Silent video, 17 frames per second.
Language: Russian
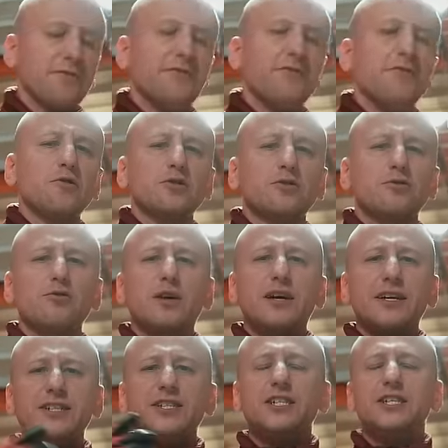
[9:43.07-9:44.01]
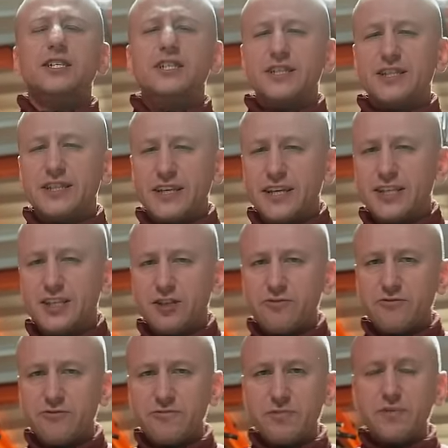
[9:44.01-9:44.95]
воздуха через
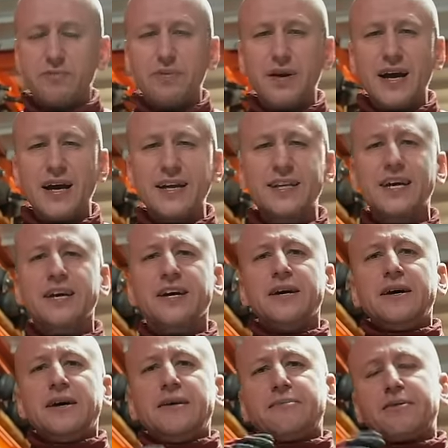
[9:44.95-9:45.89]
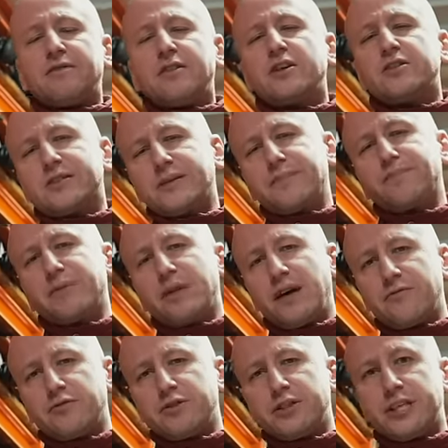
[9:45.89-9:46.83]
трещину в мембране, появляются
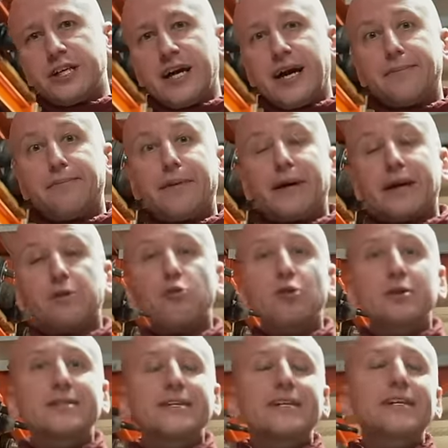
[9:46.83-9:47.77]
плавающие обороты